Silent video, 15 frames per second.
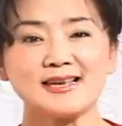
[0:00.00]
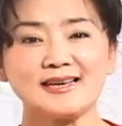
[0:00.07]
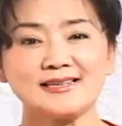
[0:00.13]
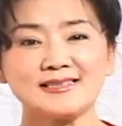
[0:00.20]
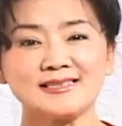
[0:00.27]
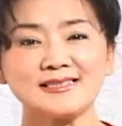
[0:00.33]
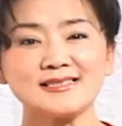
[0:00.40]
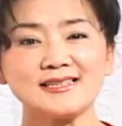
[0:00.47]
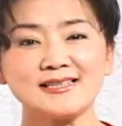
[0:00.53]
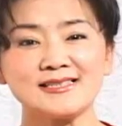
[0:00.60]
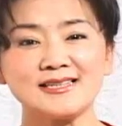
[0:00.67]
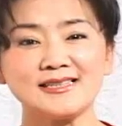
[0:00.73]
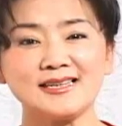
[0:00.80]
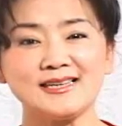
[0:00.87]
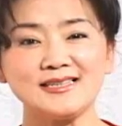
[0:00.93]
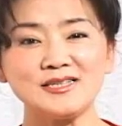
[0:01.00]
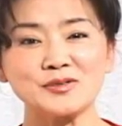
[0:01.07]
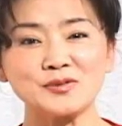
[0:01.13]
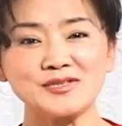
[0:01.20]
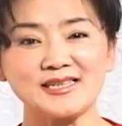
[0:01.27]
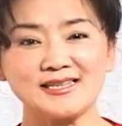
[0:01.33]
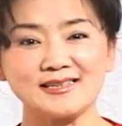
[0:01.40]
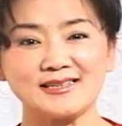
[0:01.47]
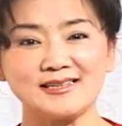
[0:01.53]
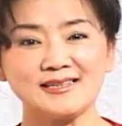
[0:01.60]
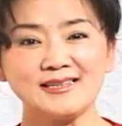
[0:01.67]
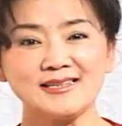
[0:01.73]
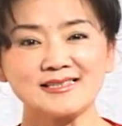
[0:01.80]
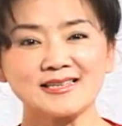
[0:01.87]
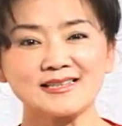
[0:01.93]
在世界青年艺术节上
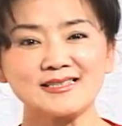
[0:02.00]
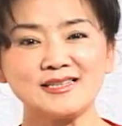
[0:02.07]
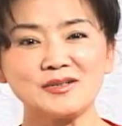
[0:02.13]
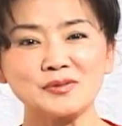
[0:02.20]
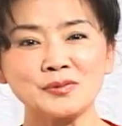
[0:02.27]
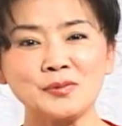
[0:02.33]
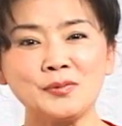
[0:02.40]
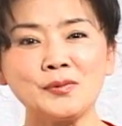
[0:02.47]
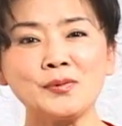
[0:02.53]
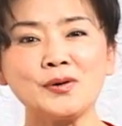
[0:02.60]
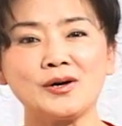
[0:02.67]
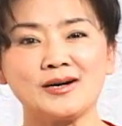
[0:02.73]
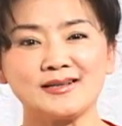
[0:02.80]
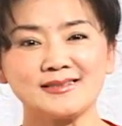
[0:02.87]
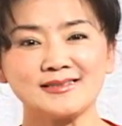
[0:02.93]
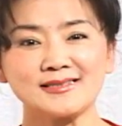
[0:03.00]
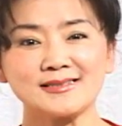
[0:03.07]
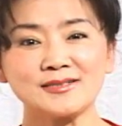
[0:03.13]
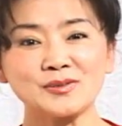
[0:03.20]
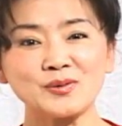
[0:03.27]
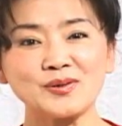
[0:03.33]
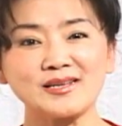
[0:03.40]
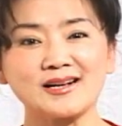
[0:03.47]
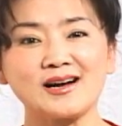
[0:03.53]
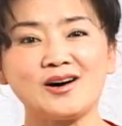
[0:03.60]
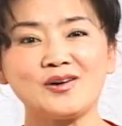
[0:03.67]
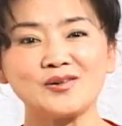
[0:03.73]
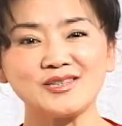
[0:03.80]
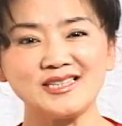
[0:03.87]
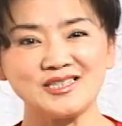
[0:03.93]
呢，曾经荣获最
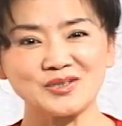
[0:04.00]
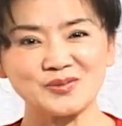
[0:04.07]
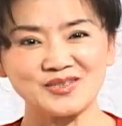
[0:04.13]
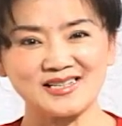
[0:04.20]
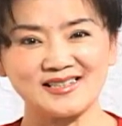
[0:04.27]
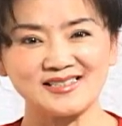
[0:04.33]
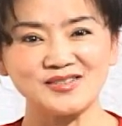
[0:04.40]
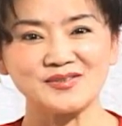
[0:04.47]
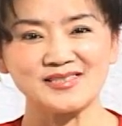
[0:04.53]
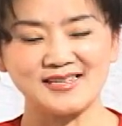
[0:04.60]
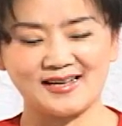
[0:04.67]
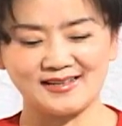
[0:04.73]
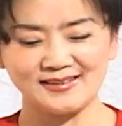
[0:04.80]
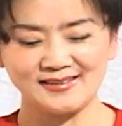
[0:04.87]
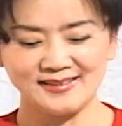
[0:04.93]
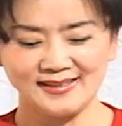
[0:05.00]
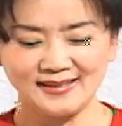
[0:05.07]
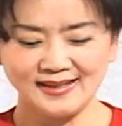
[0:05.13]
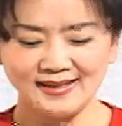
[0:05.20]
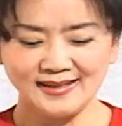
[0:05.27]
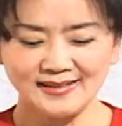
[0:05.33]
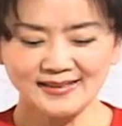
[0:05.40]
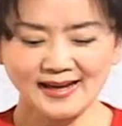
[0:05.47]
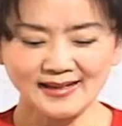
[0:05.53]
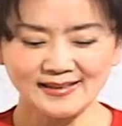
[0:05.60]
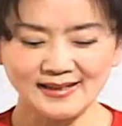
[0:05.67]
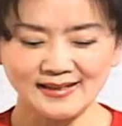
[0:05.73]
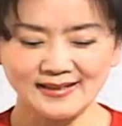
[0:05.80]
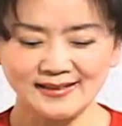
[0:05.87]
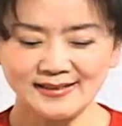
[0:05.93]
高艺术成就奖。
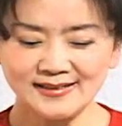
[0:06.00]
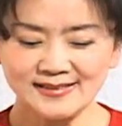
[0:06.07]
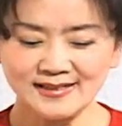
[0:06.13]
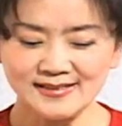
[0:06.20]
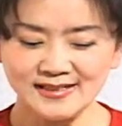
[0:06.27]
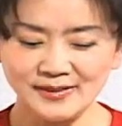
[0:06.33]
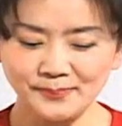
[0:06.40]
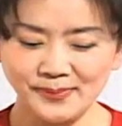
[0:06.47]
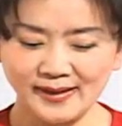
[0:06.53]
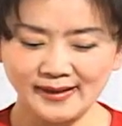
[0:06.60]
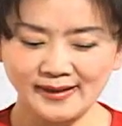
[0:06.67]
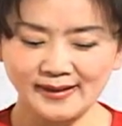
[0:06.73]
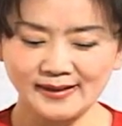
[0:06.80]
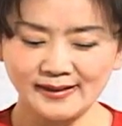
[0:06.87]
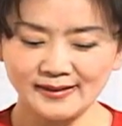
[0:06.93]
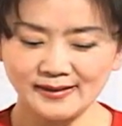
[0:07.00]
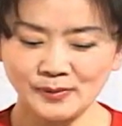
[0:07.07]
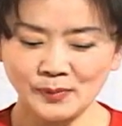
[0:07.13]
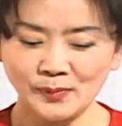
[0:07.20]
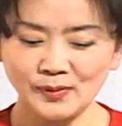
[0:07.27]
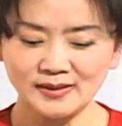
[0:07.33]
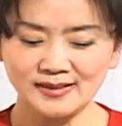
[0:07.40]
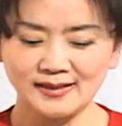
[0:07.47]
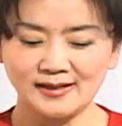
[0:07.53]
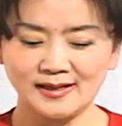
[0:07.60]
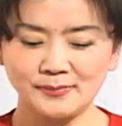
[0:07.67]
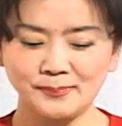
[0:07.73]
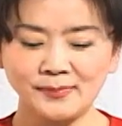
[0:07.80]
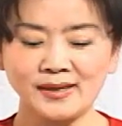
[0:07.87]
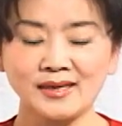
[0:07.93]
他呢，曾经被获
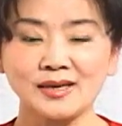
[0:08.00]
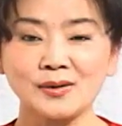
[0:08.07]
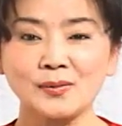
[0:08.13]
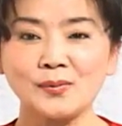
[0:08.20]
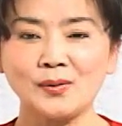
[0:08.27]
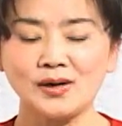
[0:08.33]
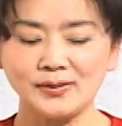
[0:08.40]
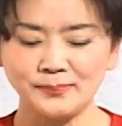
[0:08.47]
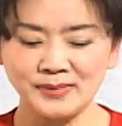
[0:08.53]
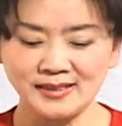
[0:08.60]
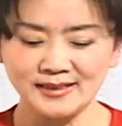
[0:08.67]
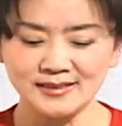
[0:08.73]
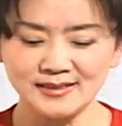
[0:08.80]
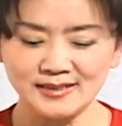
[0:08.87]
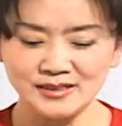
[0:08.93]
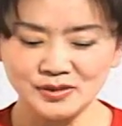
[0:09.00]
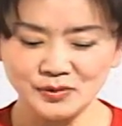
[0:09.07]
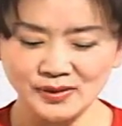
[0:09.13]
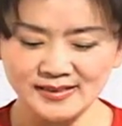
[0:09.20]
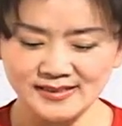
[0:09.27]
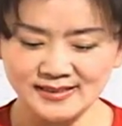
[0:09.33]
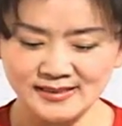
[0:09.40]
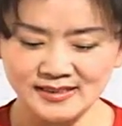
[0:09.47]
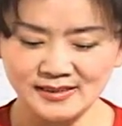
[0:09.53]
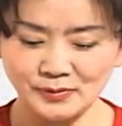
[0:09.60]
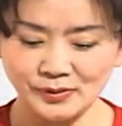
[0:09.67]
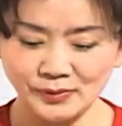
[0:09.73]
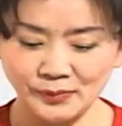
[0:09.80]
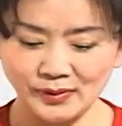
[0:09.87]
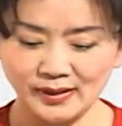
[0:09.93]
得美国名人传记
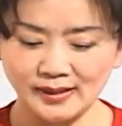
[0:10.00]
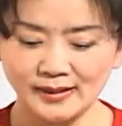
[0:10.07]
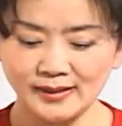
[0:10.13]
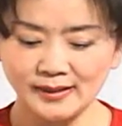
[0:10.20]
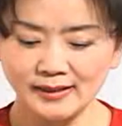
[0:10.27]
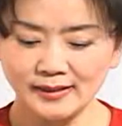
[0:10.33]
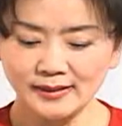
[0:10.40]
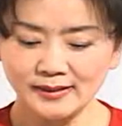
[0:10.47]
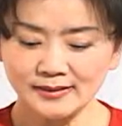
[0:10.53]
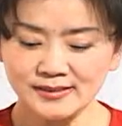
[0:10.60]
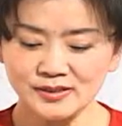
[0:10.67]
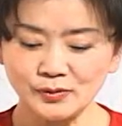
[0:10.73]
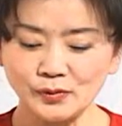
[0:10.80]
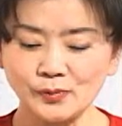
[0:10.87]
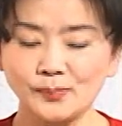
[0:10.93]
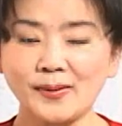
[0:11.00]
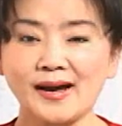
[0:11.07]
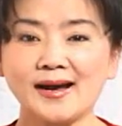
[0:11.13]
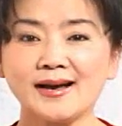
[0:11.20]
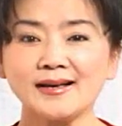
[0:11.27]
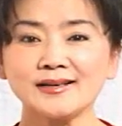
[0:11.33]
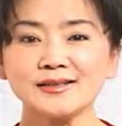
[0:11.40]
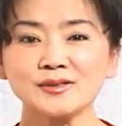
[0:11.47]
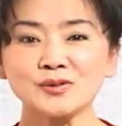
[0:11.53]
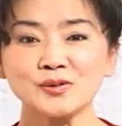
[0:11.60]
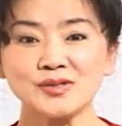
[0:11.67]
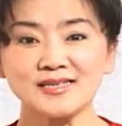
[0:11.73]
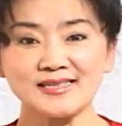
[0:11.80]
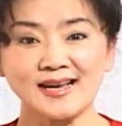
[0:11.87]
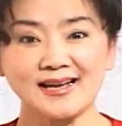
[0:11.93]
协会九八
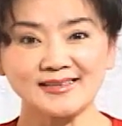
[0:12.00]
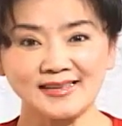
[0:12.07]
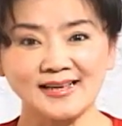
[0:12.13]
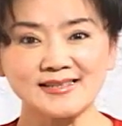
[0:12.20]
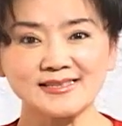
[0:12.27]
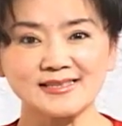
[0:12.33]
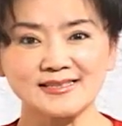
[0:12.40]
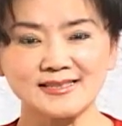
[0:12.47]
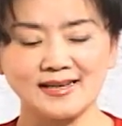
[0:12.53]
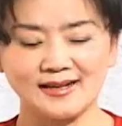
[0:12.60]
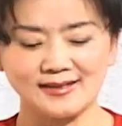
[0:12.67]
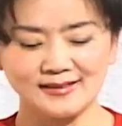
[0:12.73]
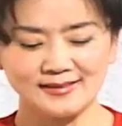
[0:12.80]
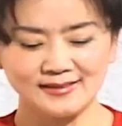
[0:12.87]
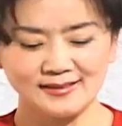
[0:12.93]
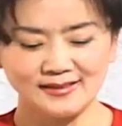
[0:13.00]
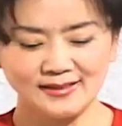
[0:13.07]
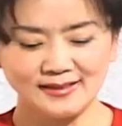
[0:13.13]
最佳男子奖，